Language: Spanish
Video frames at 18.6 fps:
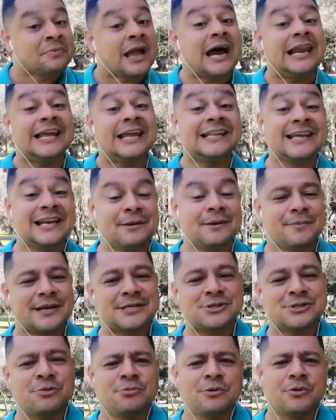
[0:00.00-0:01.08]
A Linda le
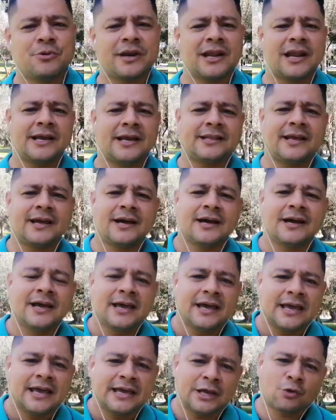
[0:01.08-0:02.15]
pareció muy buena la idea
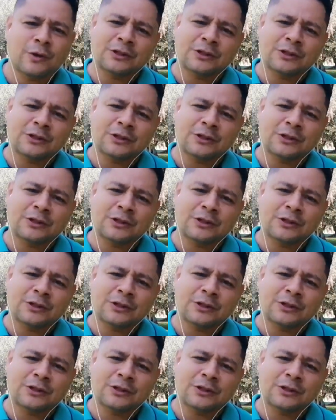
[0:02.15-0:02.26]
y